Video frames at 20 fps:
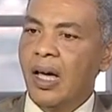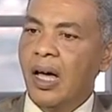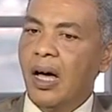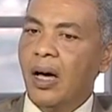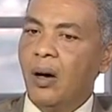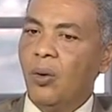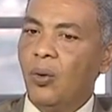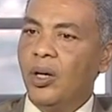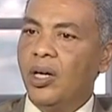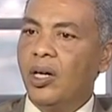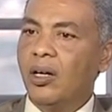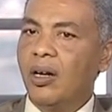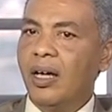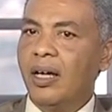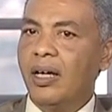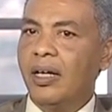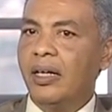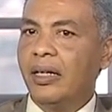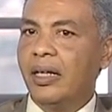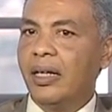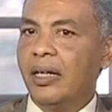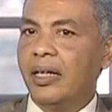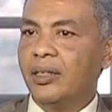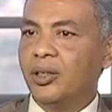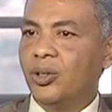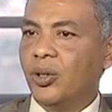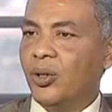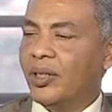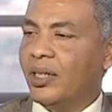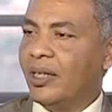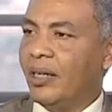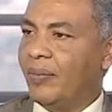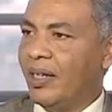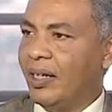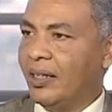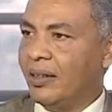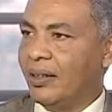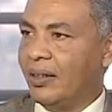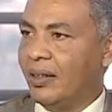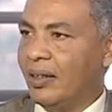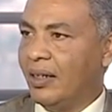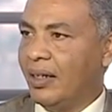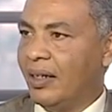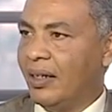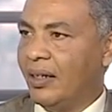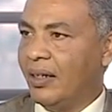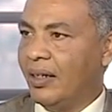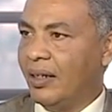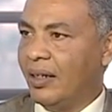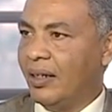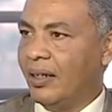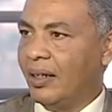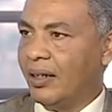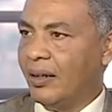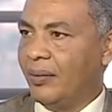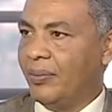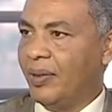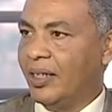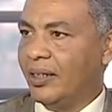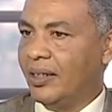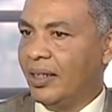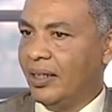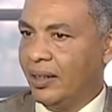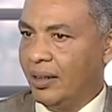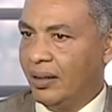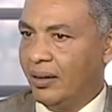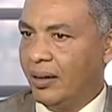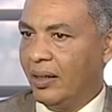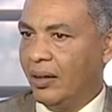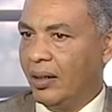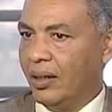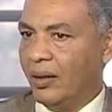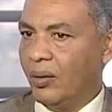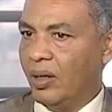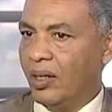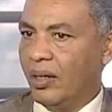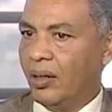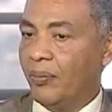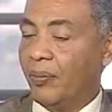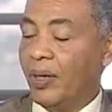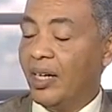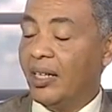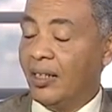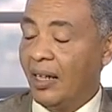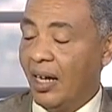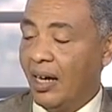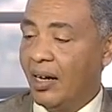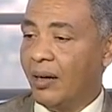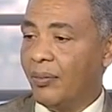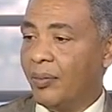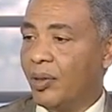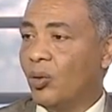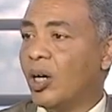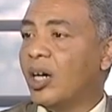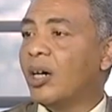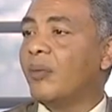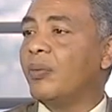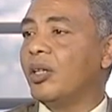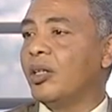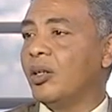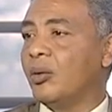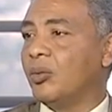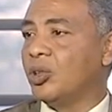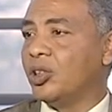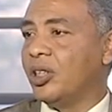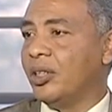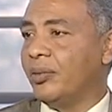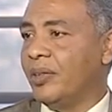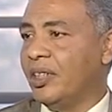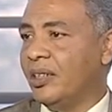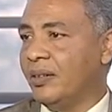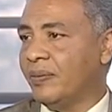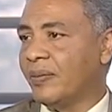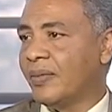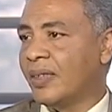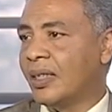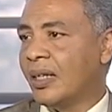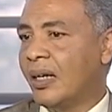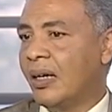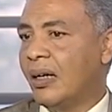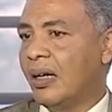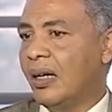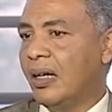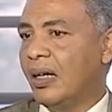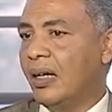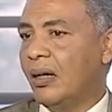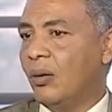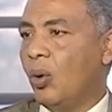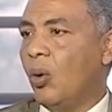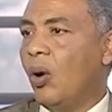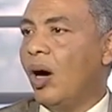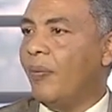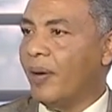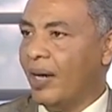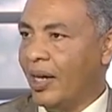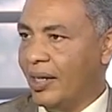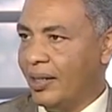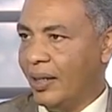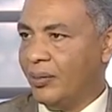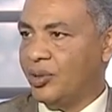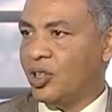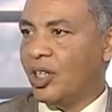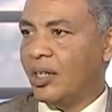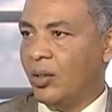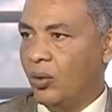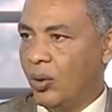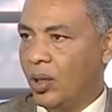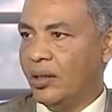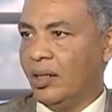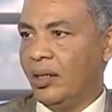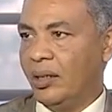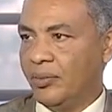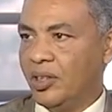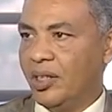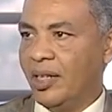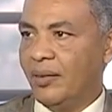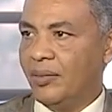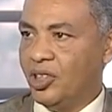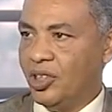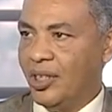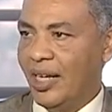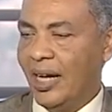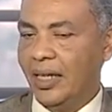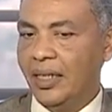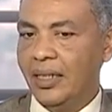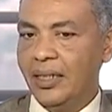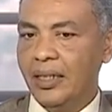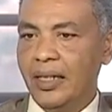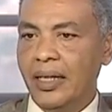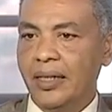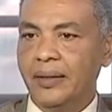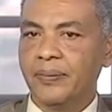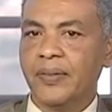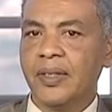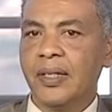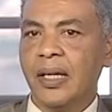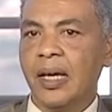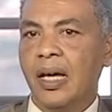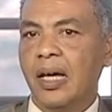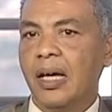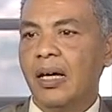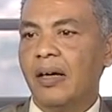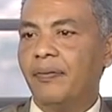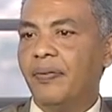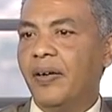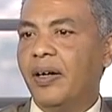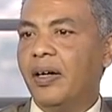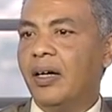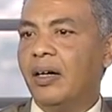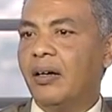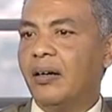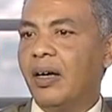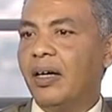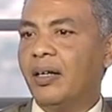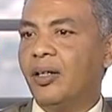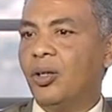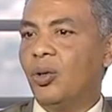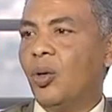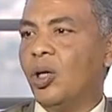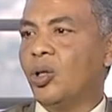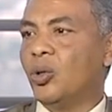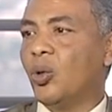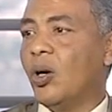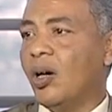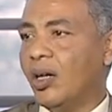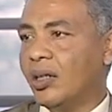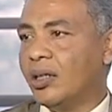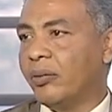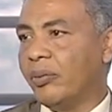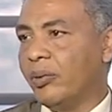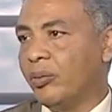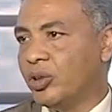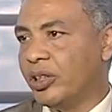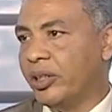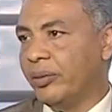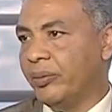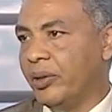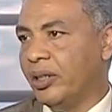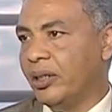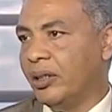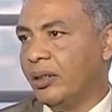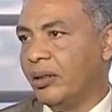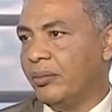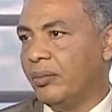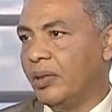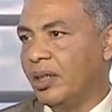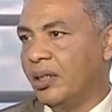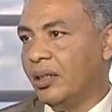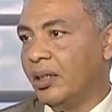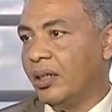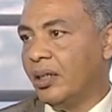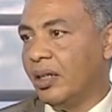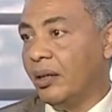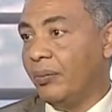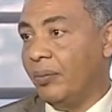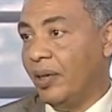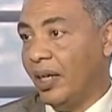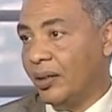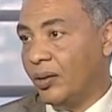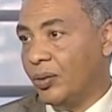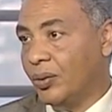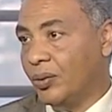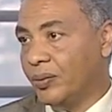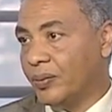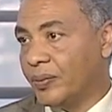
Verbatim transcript: هو راى ان السعوديه بلد القبلتين آه، بلد الحرمين وقبله المسلمين مم. وهو عبر عن ده بشكل واضح ده مش أوه. تحليل يعني فراى ان هو يخاطب المسلمين من قبلته